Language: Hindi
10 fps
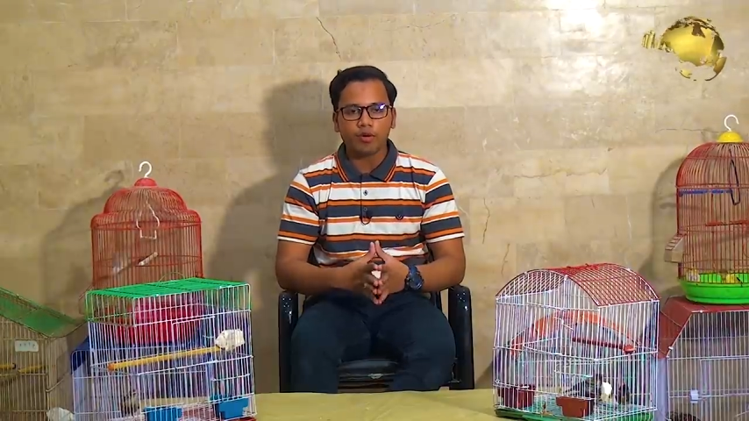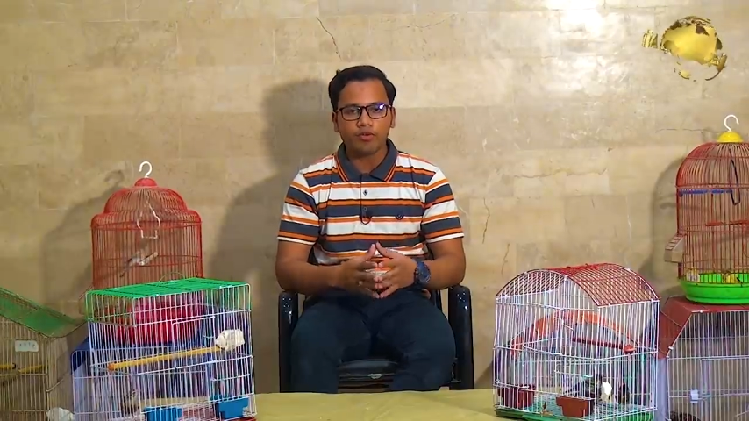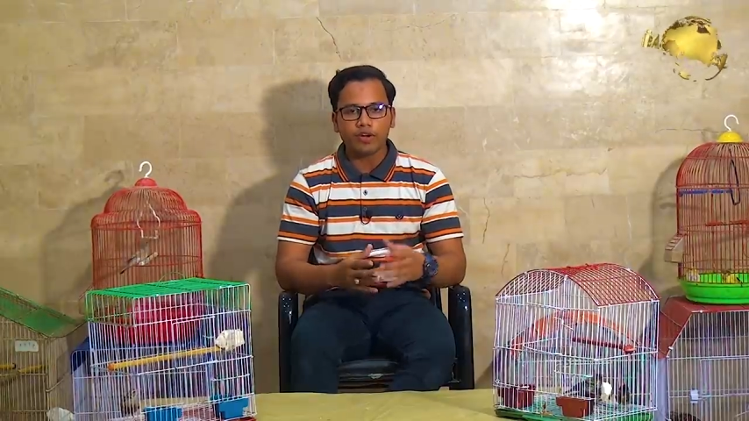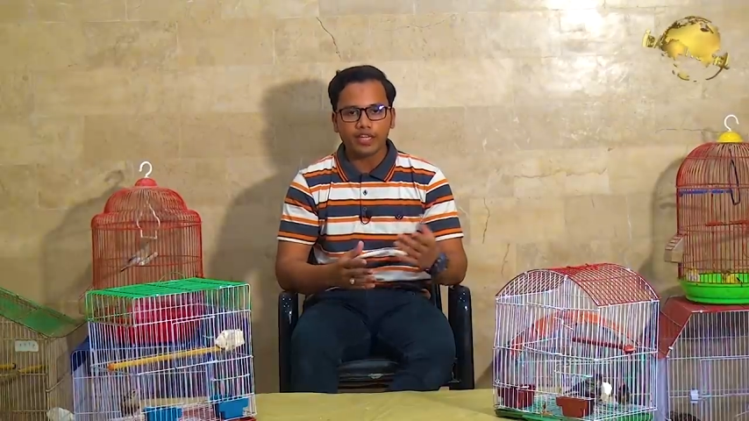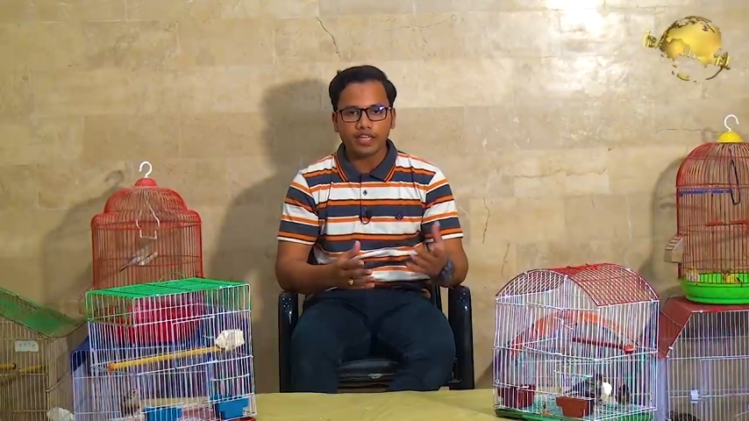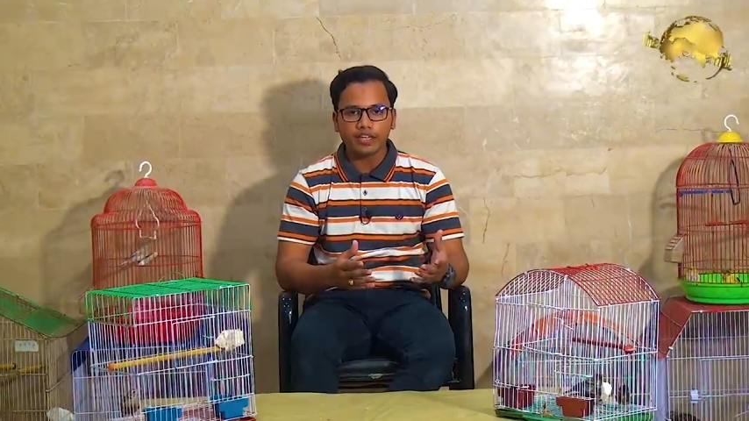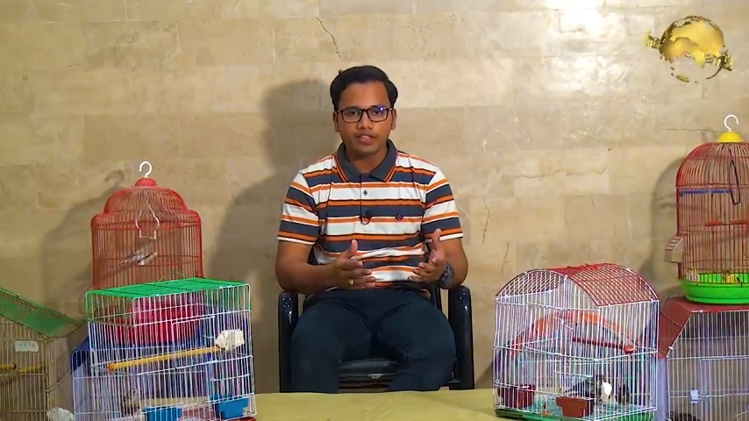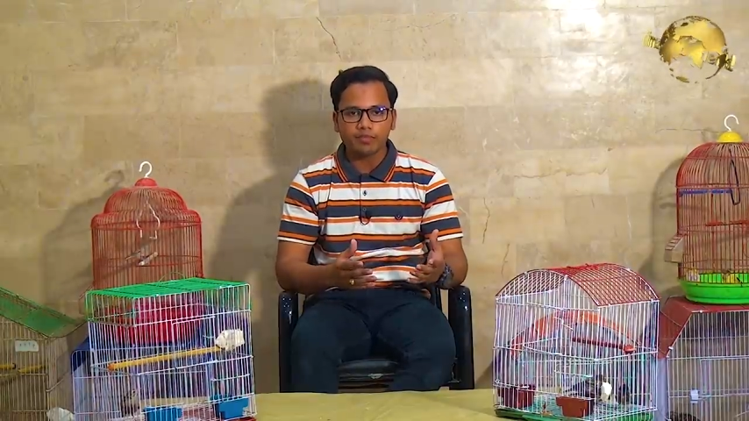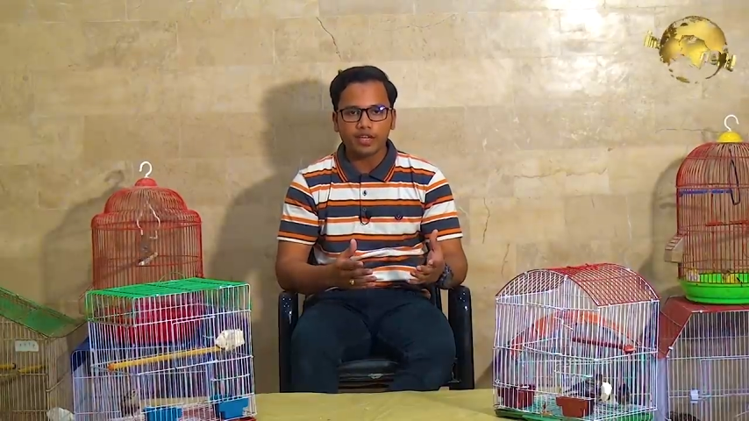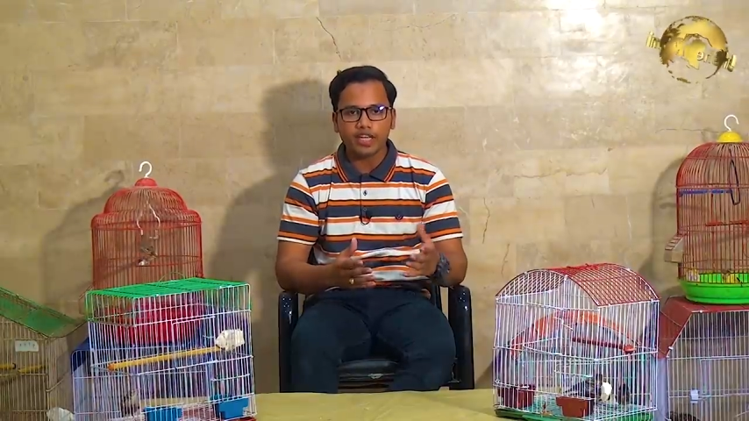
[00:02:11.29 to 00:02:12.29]
वो भी
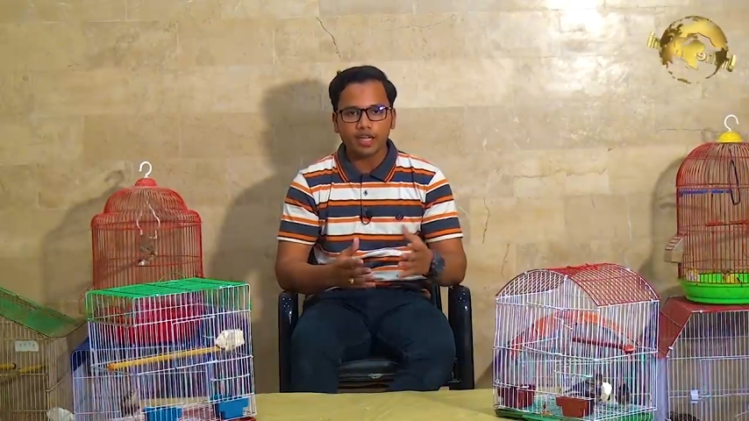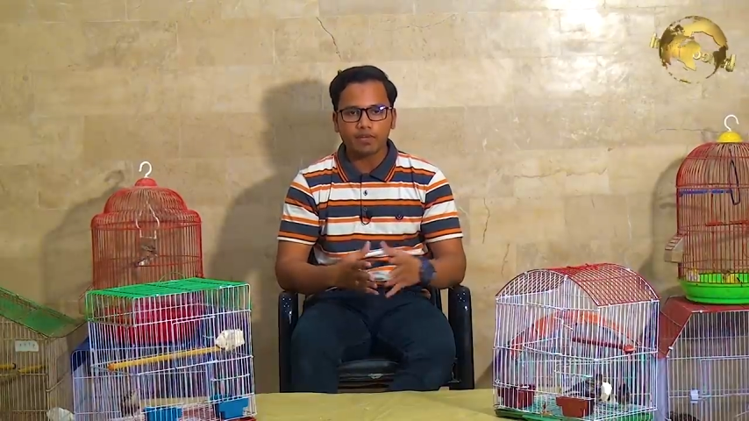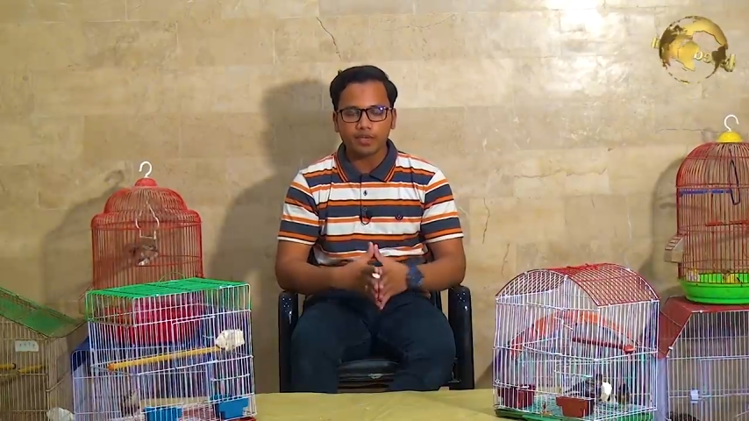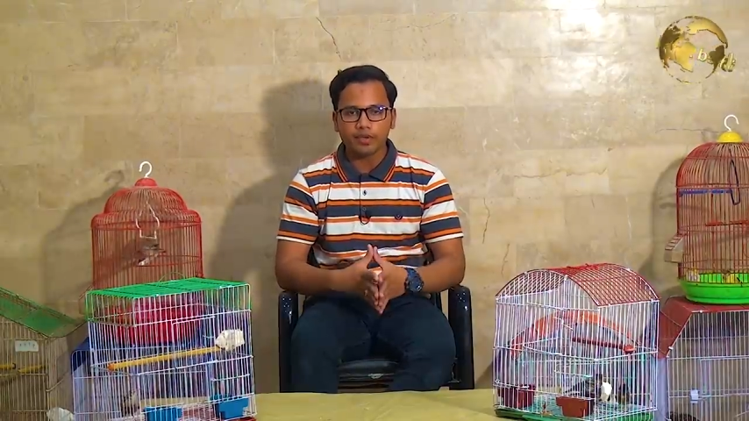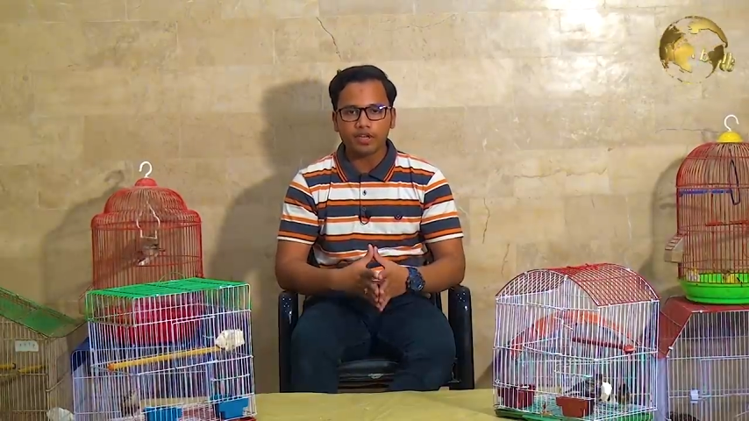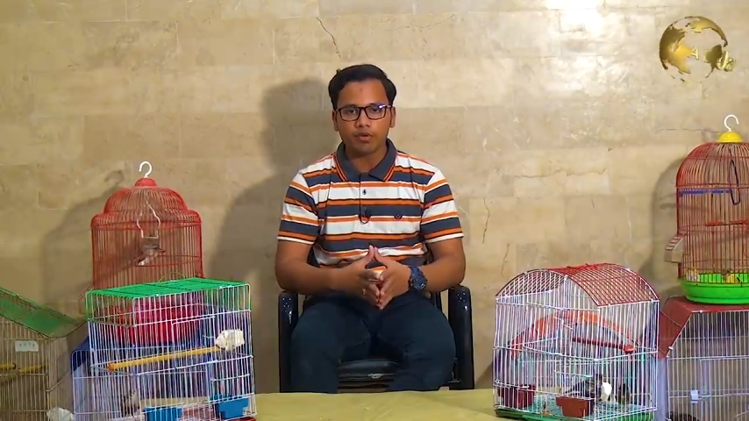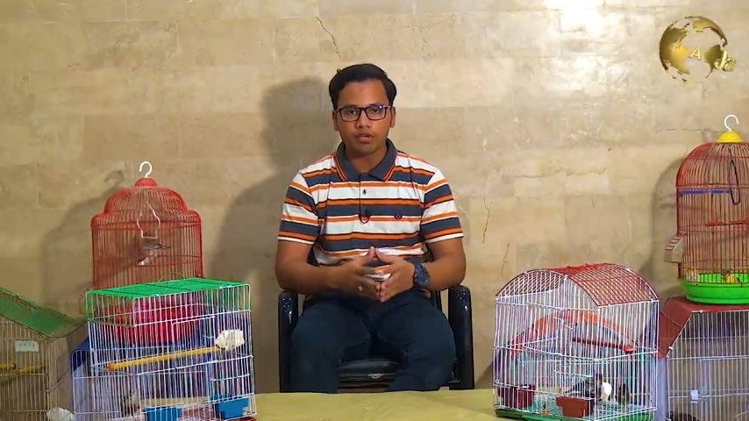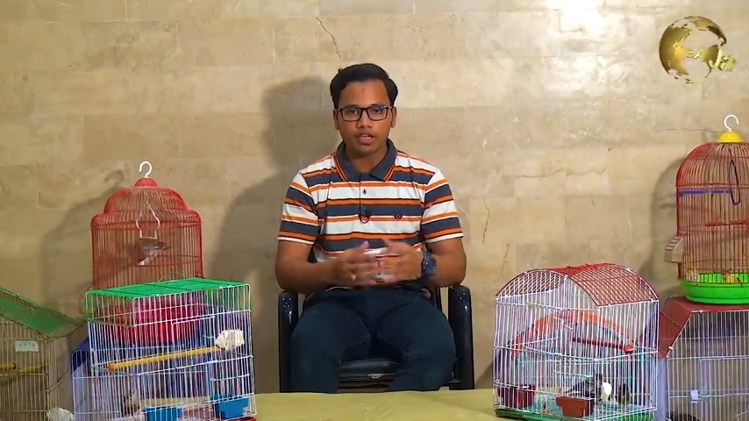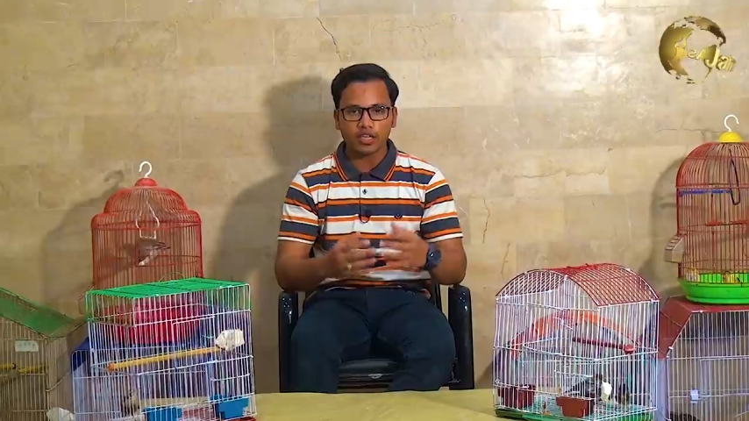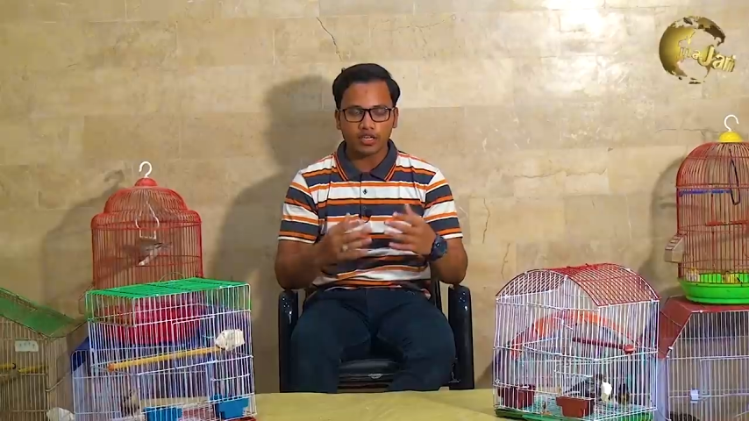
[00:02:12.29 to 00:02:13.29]
वेंटिलेशन में लेकिन फिर भी
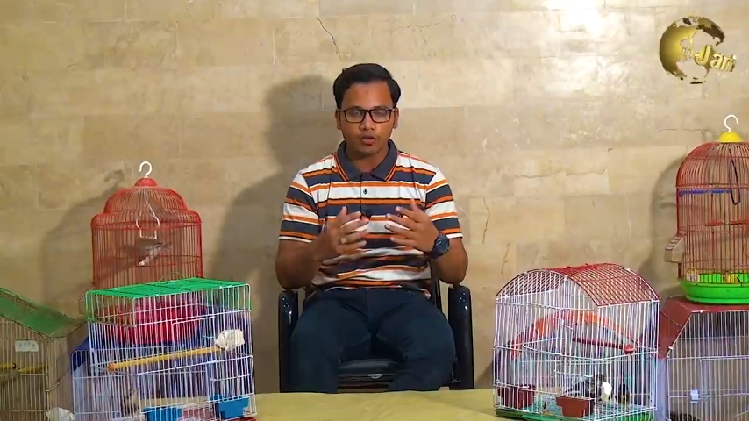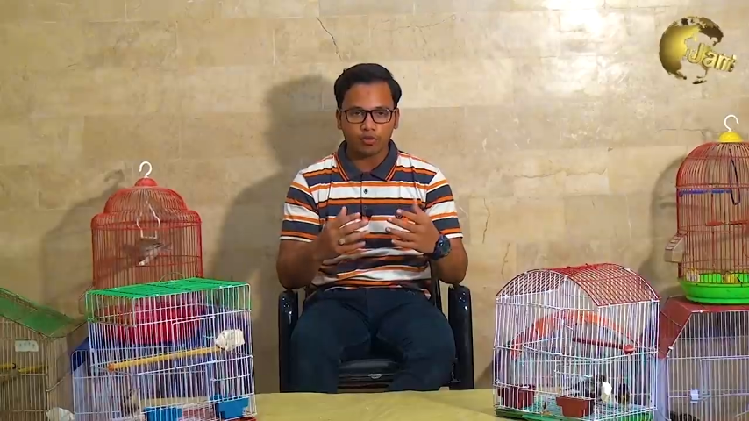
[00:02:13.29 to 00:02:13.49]
उनकी